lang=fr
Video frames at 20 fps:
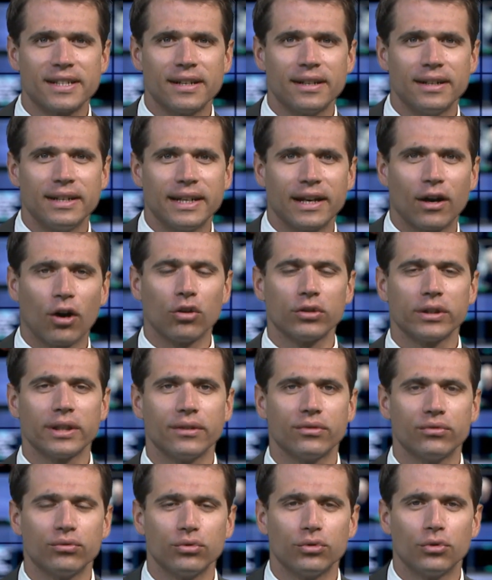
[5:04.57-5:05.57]
les
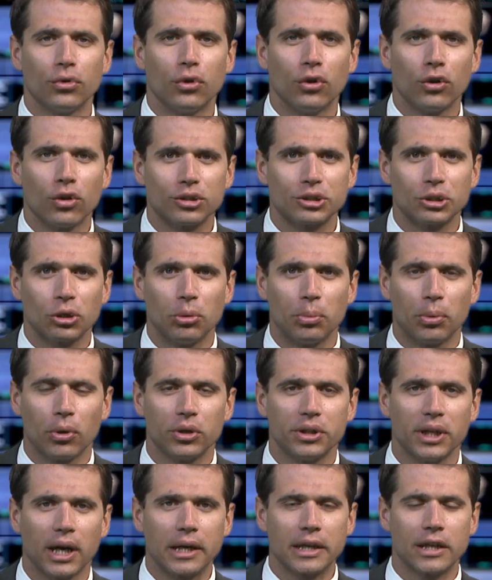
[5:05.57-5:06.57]
rendez-vous de
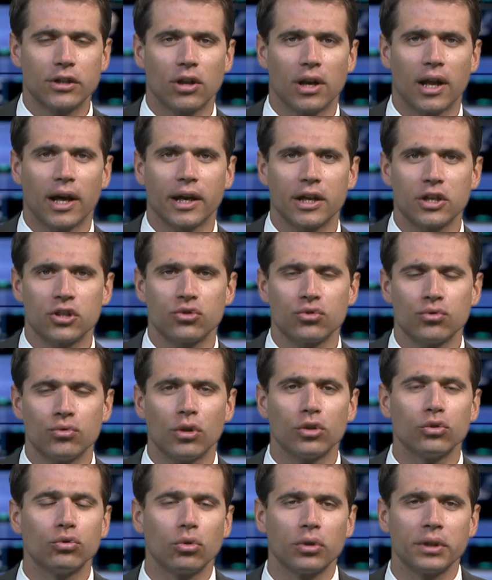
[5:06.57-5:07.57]
l'entrepreneuriat dans la
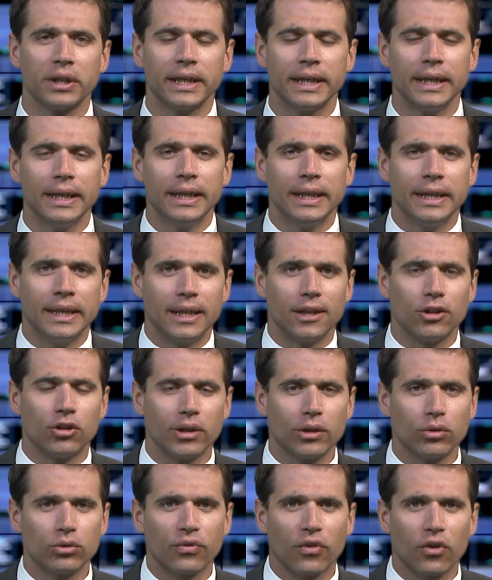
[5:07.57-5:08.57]
région en tournée,
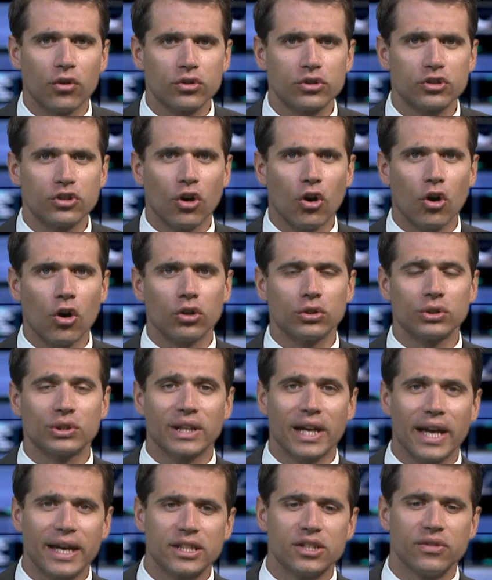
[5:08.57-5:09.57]
dans les Hauts-de-France, dans
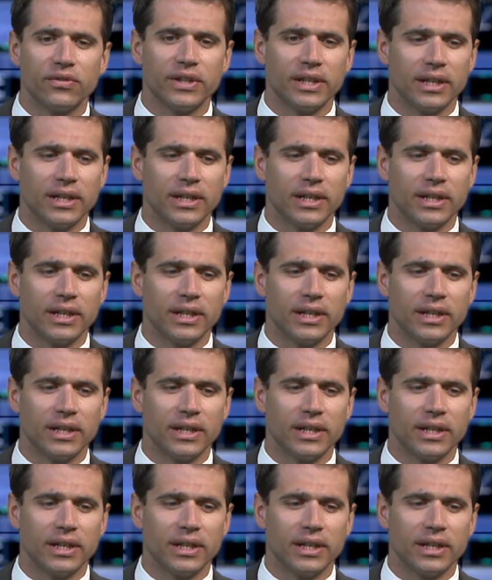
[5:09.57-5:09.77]
13